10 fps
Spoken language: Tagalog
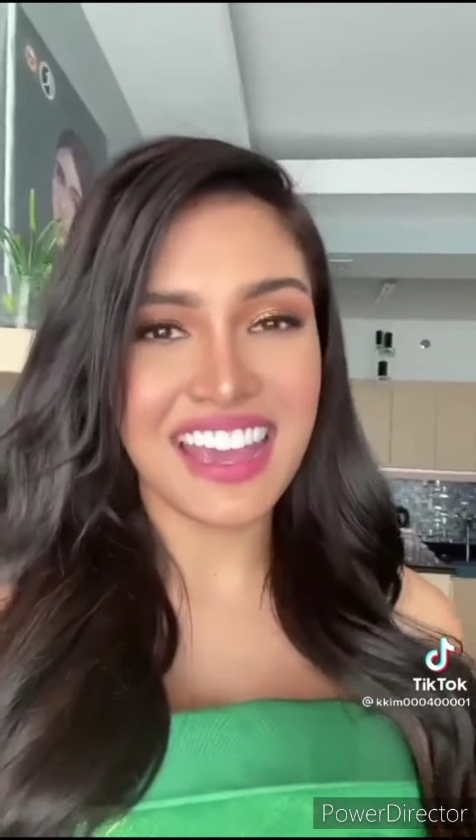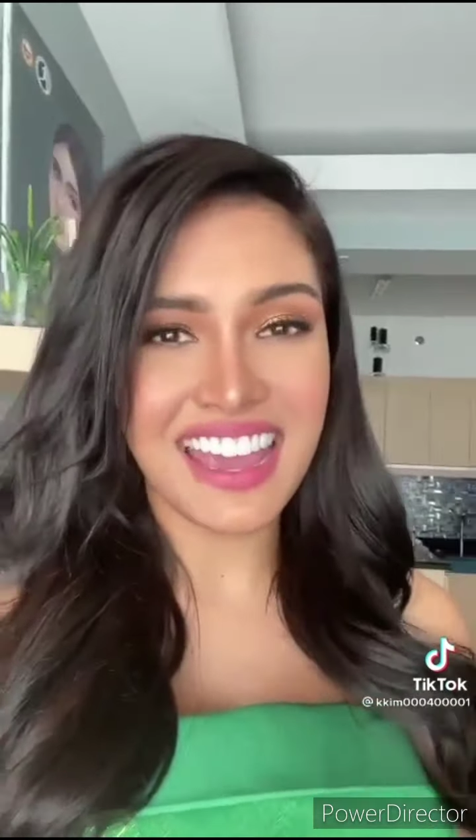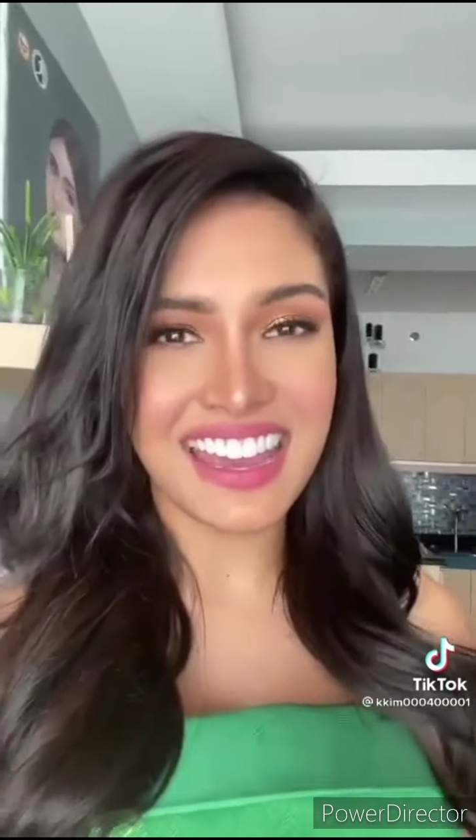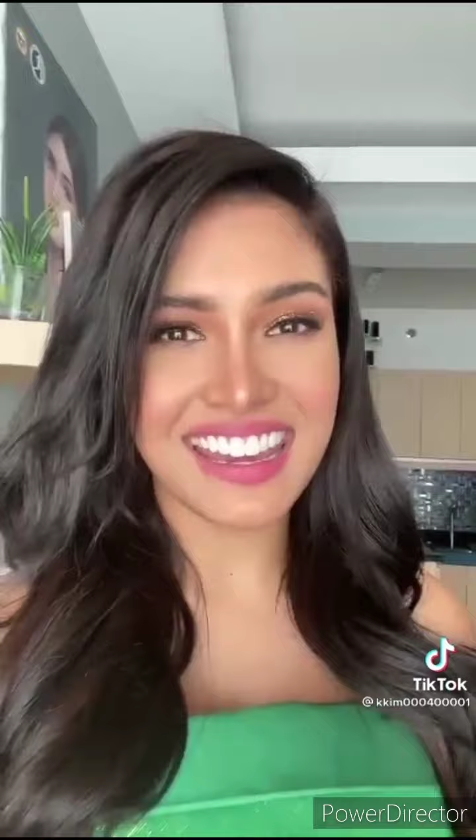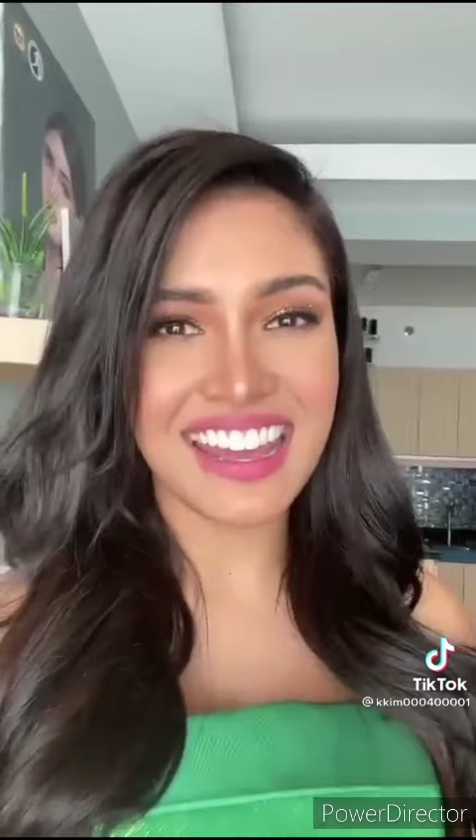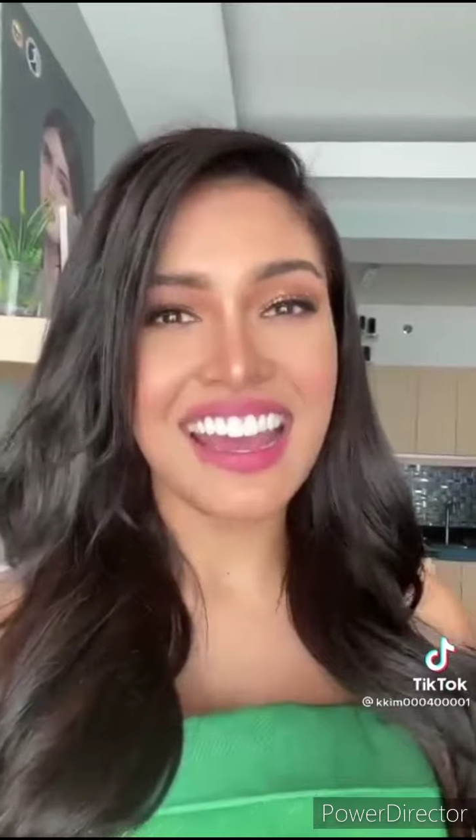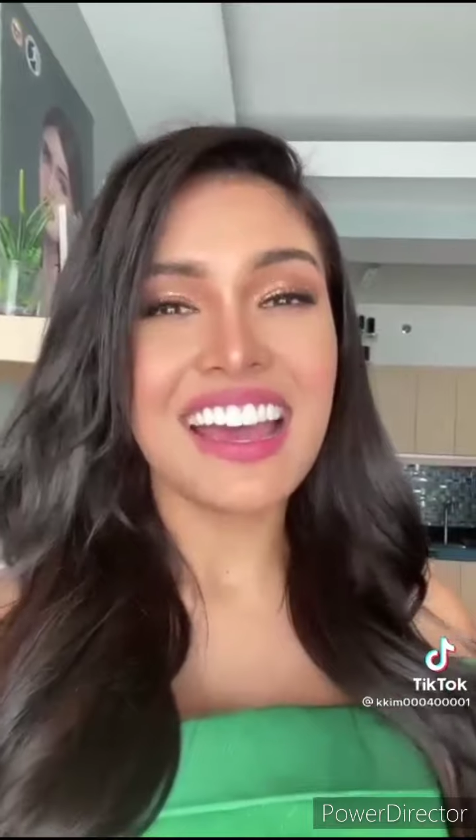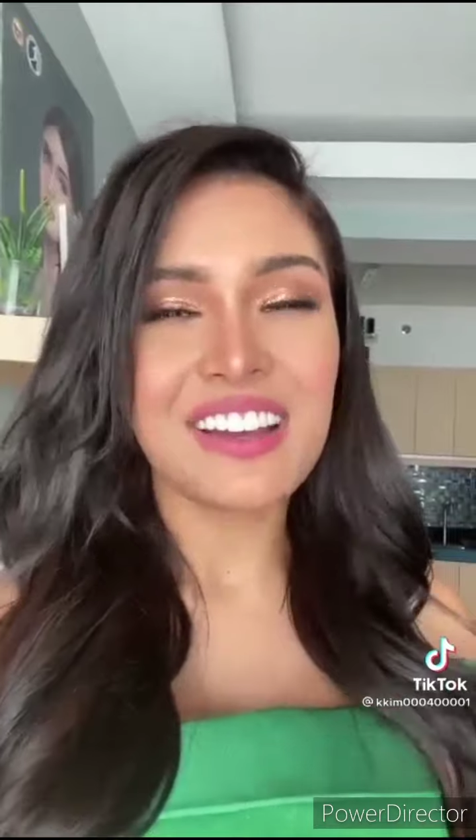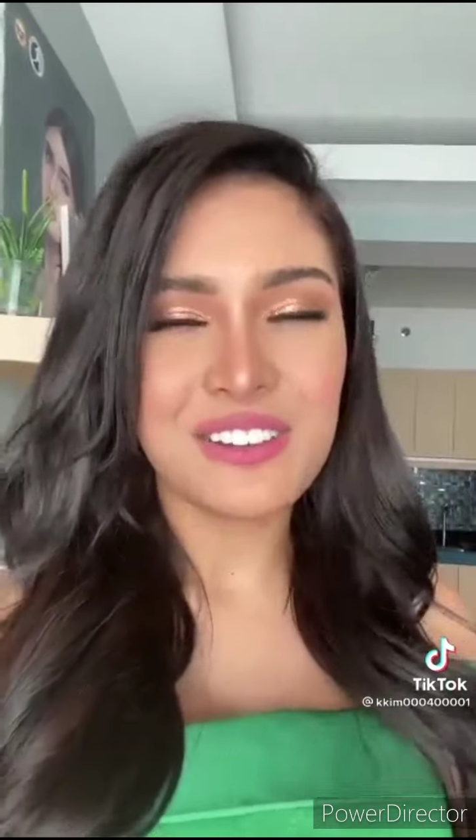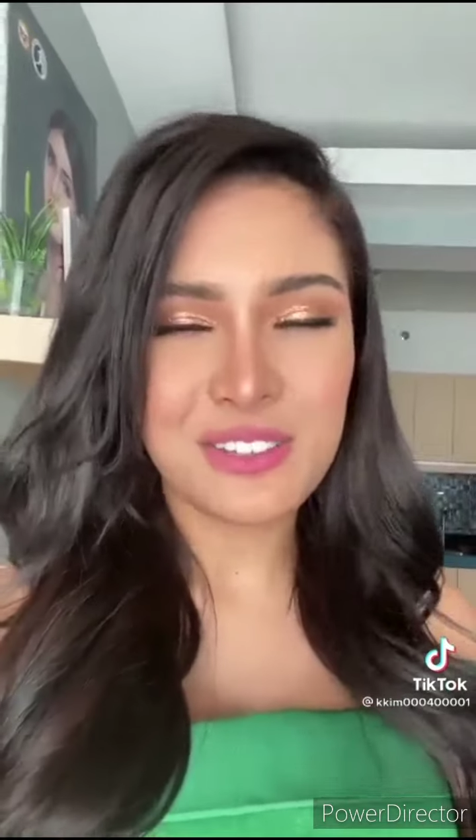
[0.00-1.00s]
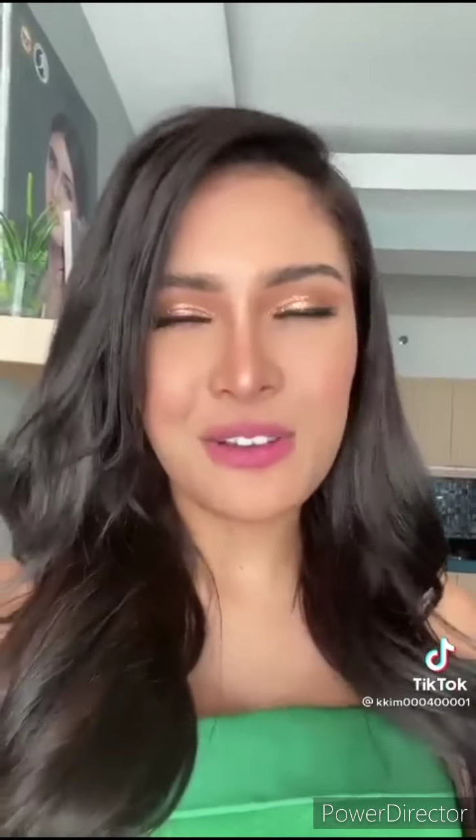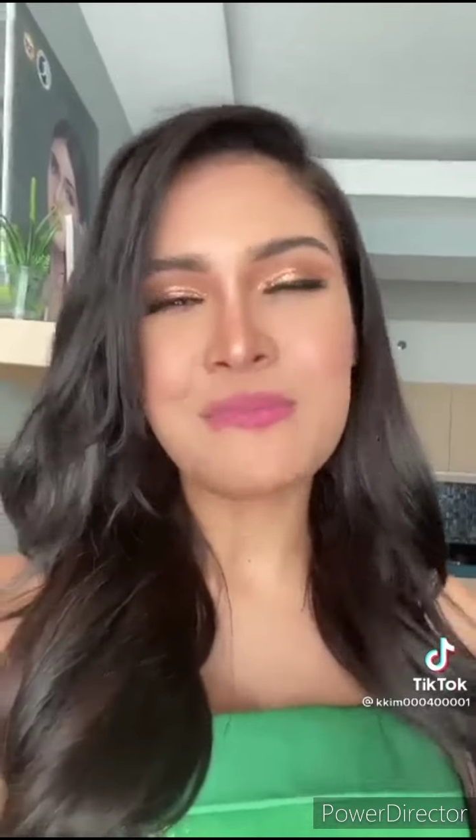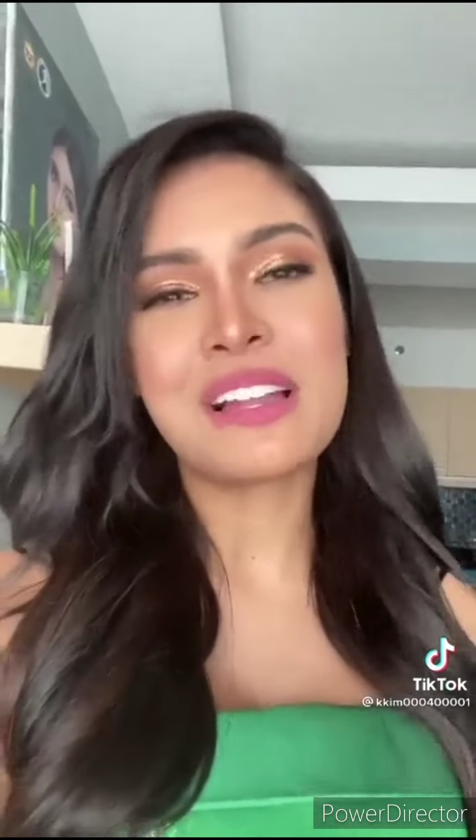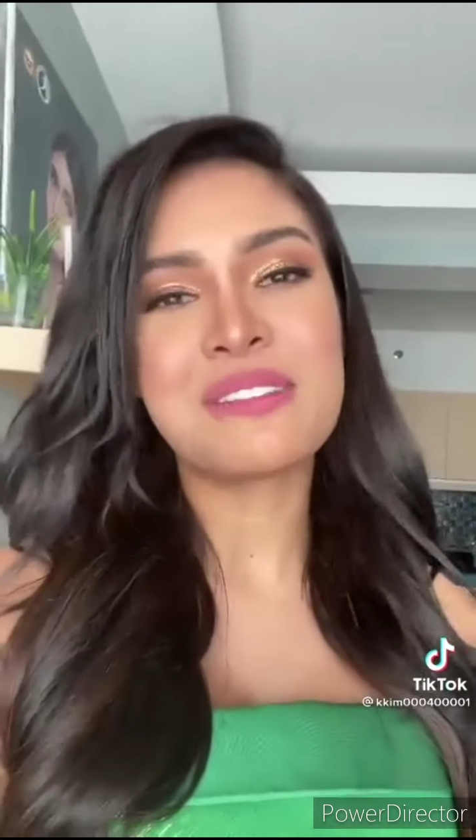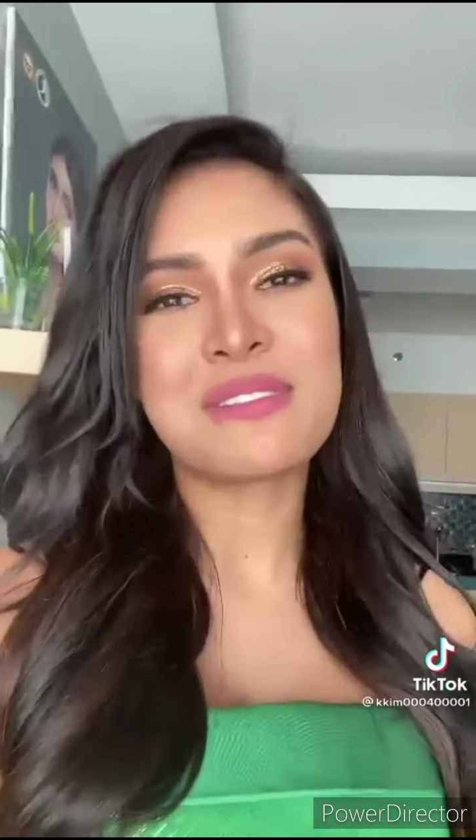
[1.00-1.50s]
And gusto ko
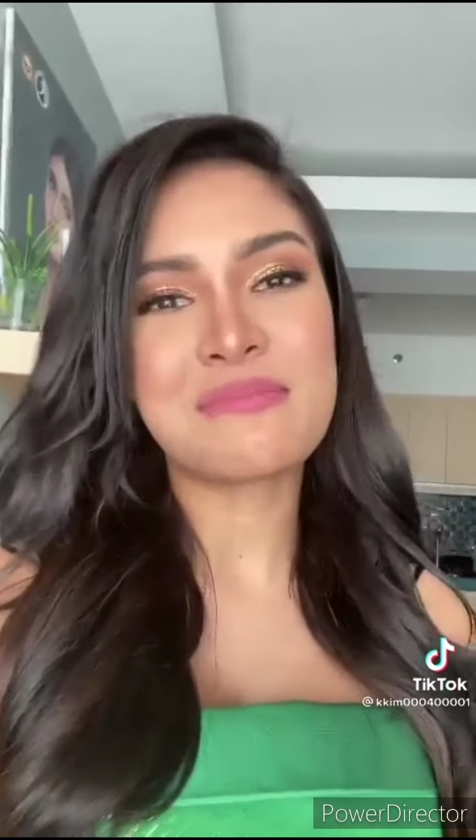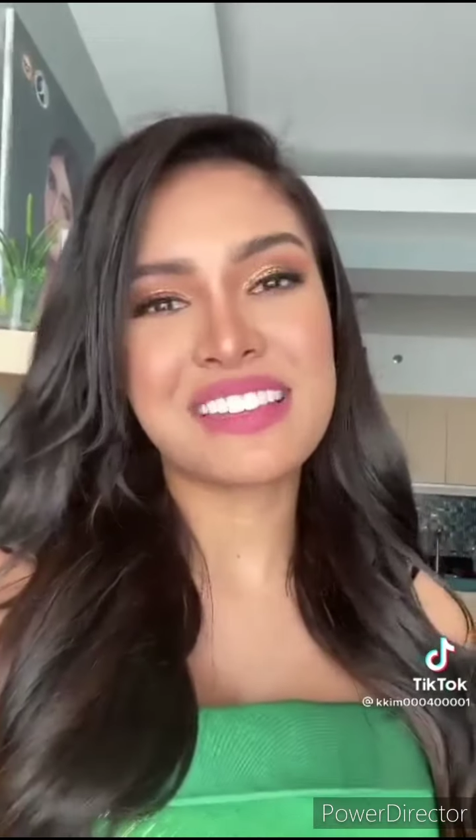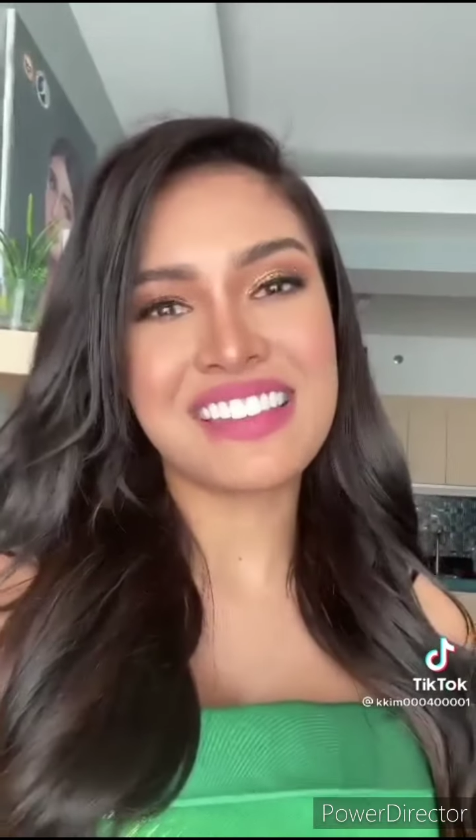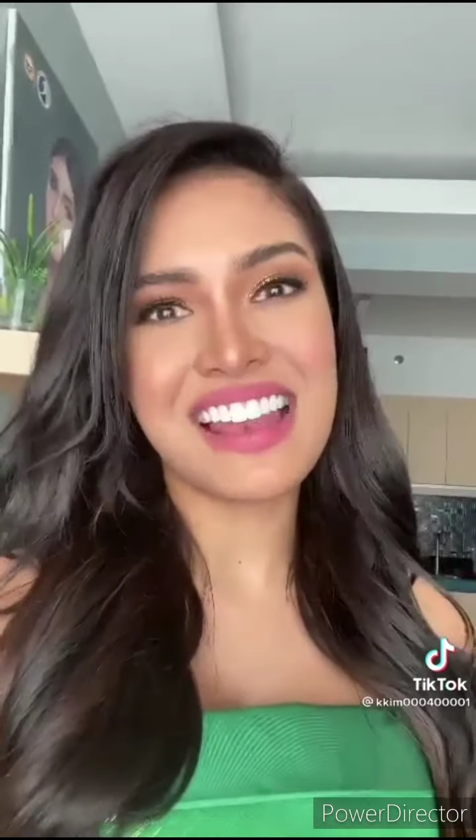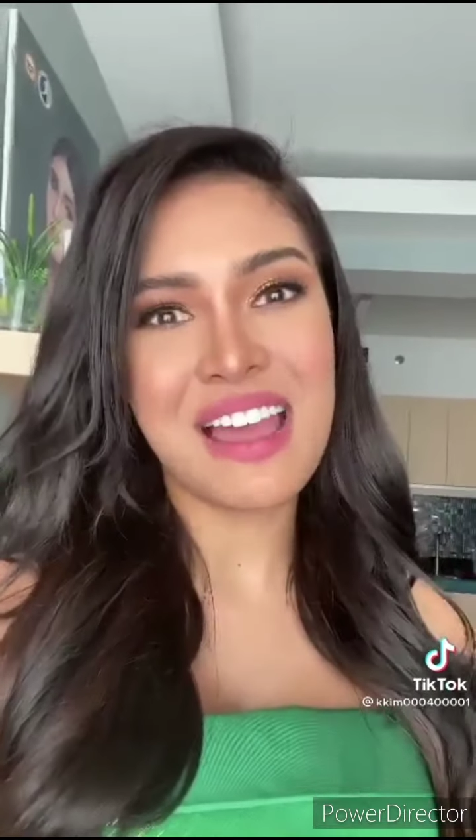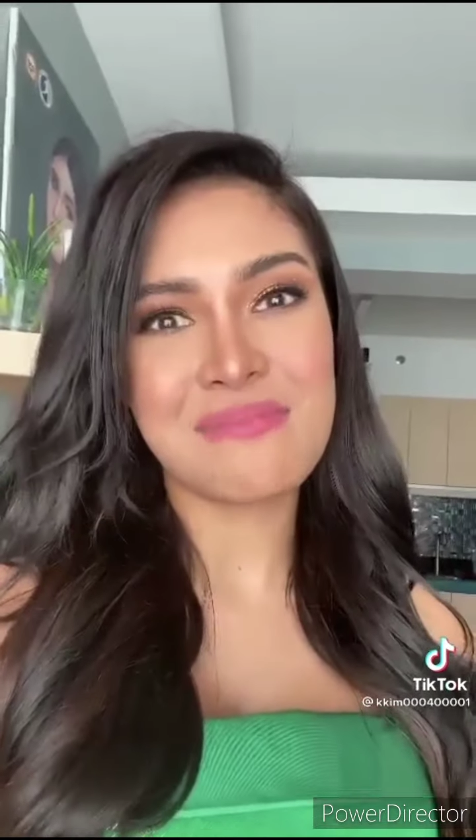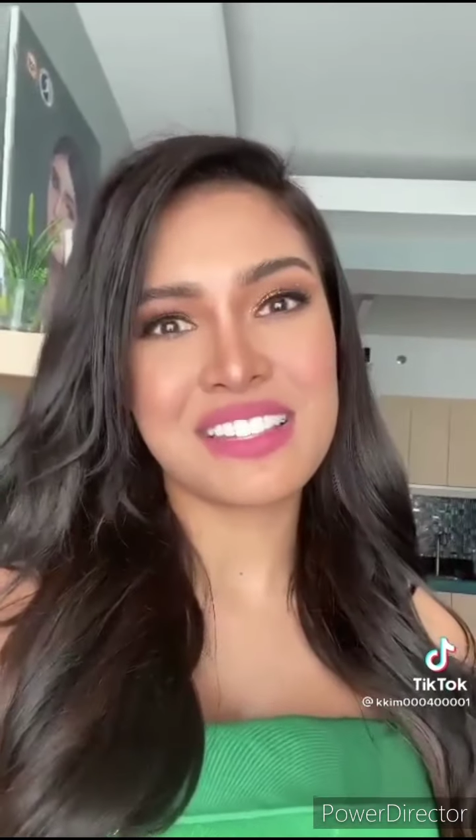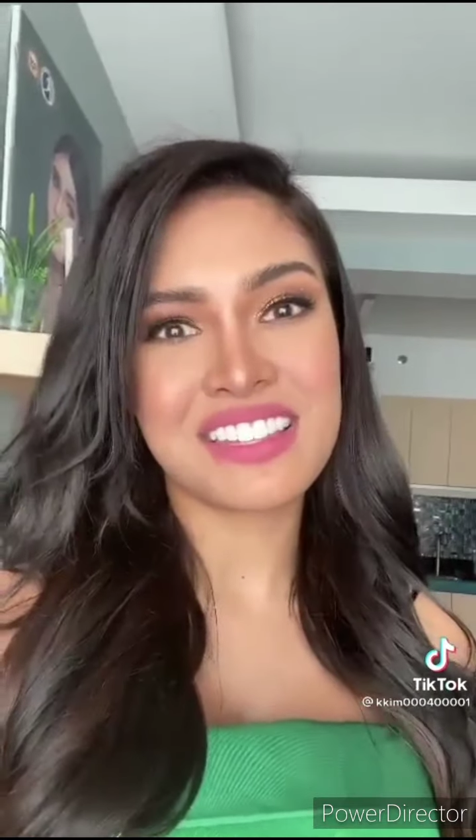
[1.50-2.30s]
pala magpasalamat